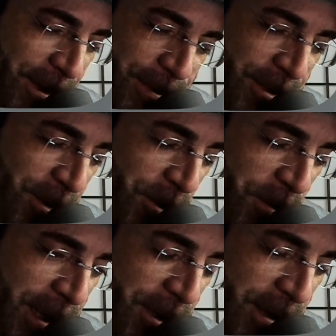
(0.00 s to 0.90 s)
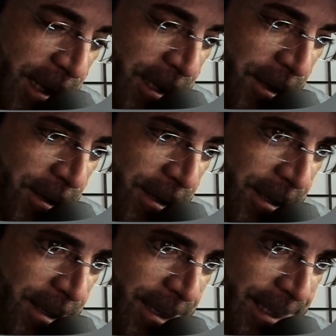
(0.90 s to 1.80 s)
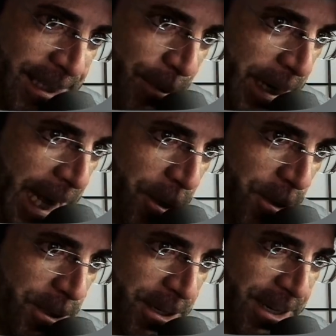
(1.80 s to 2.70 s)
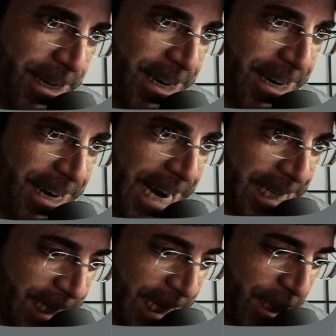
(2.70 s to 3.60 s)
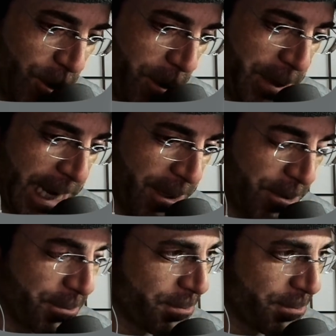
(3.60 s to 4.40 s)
Yo me estoy durmiendo ya, tío mi lado. La siento a mi lado.